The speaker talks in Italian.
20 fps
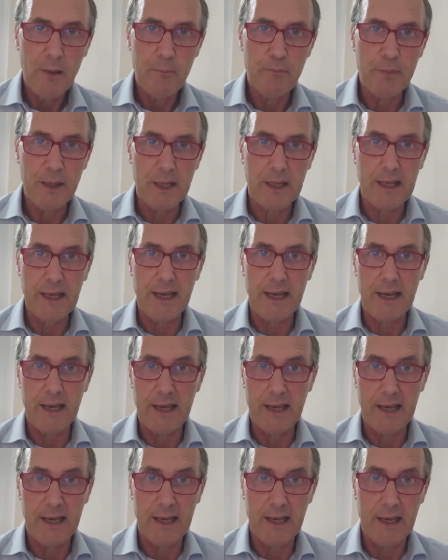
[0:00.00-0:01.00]
perché
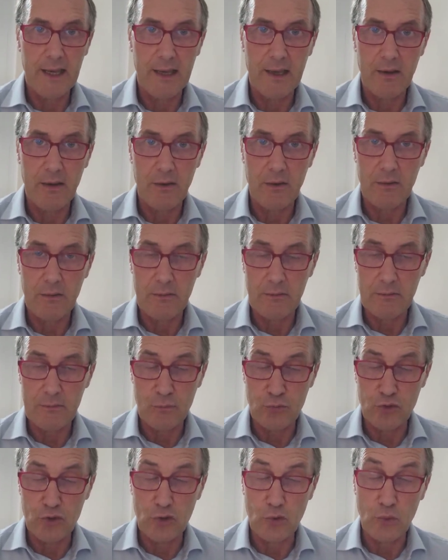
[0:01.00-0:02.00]
è
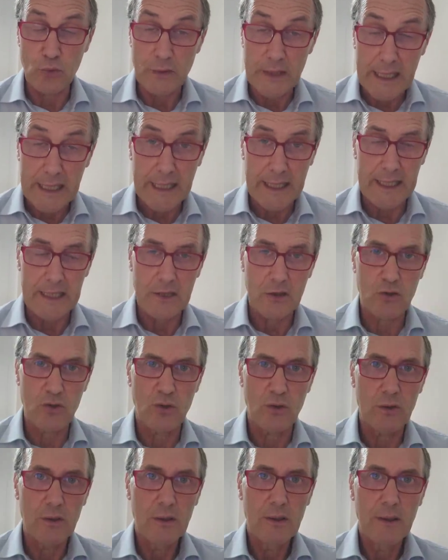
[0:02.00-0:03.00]
uscito un
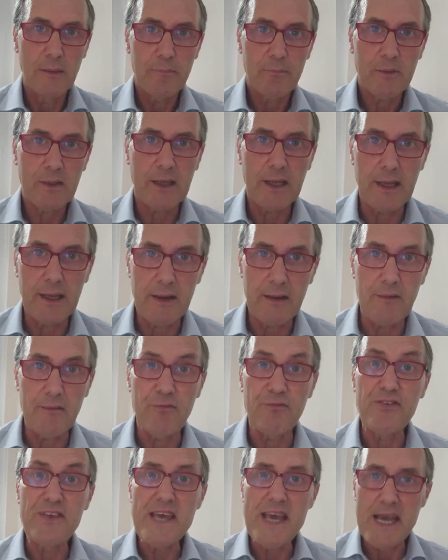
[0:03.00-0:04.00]
decreto che
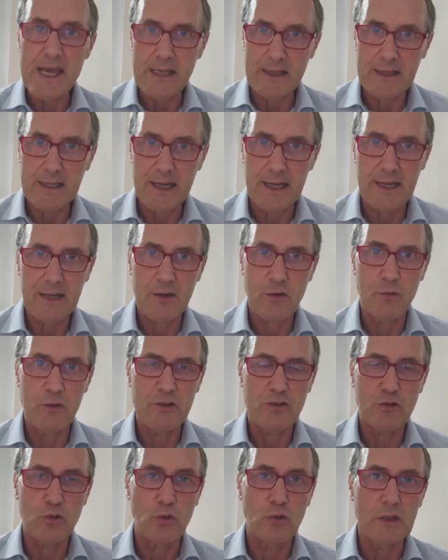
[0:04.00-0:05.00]
vieta
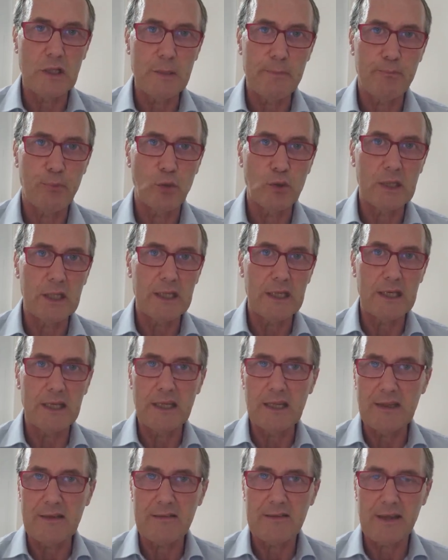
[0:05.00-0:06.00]
questo tipo di
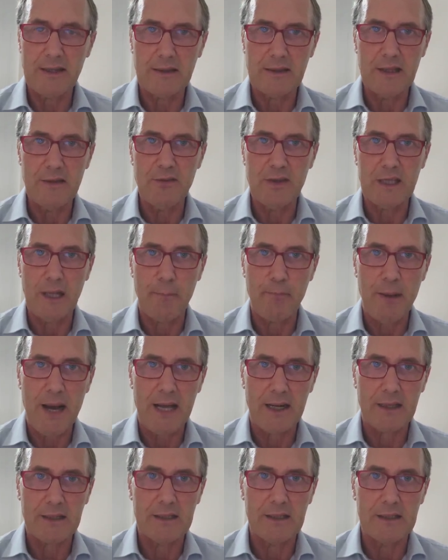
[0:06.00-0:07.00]
iniziative da
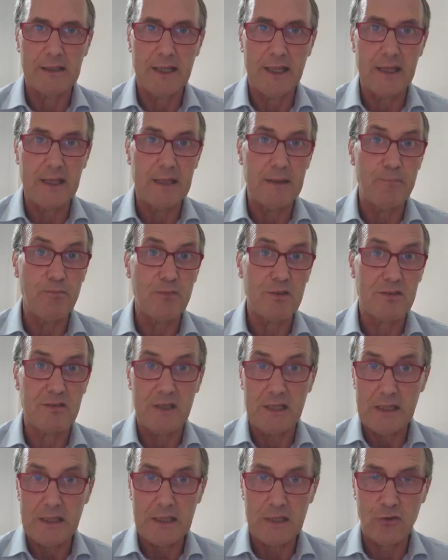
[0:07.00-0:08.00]
parte dei
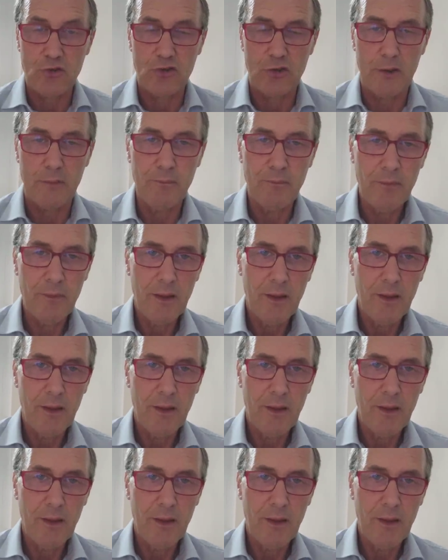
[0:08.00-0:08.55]
sindaci.